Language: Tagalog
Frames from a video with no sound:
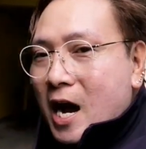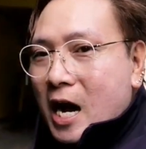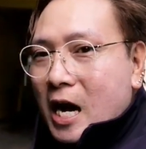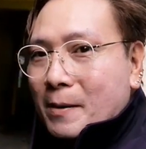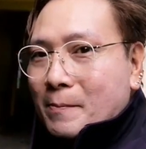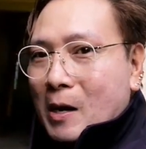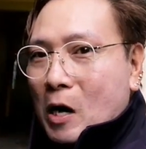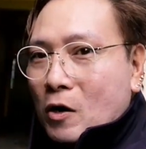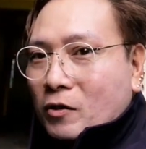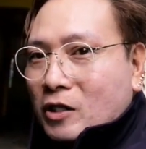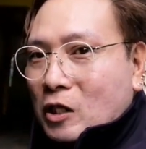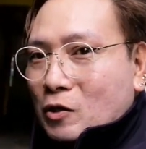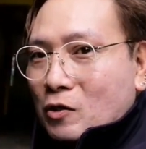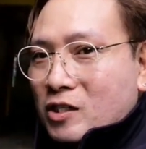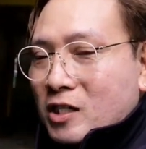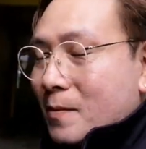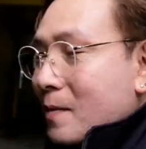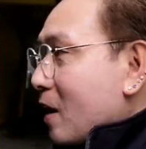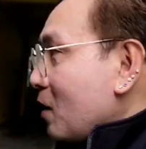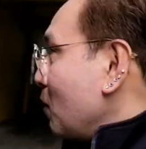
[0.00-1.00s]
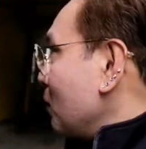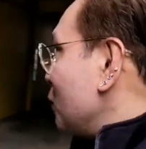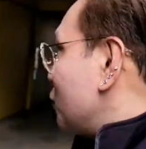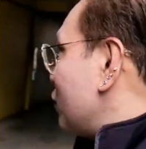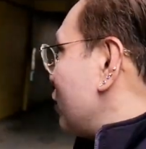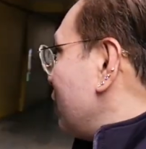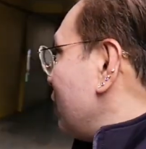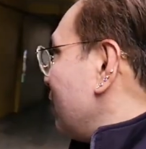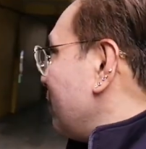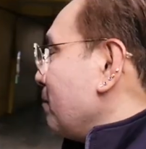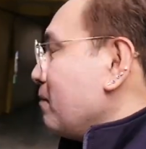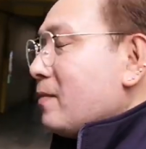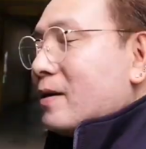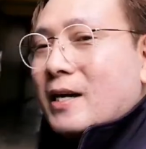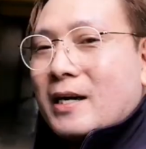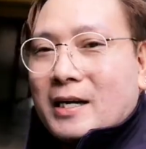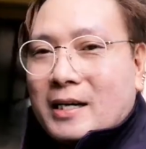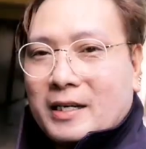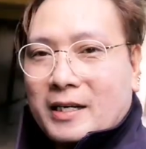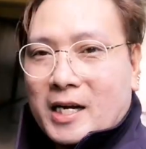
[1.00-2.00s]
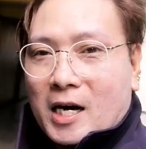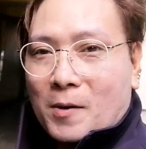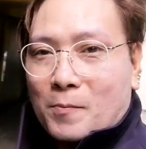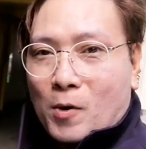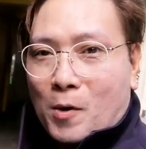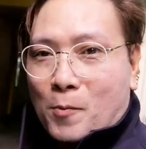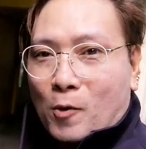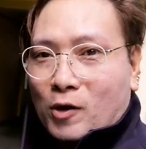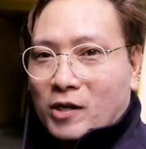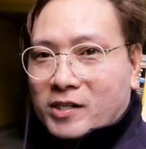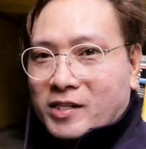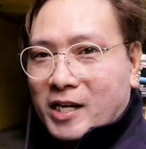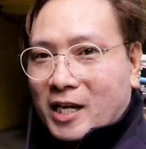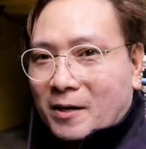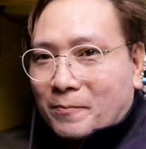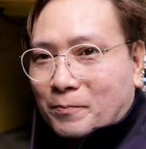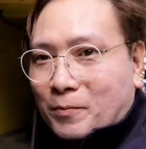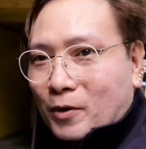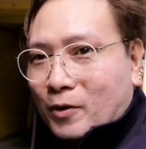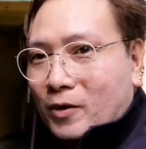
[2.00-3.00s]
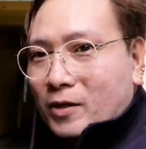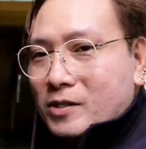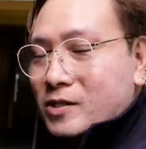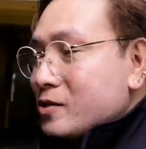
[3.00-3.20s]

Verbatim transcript: about dito sa bagong gym na bubuksan po.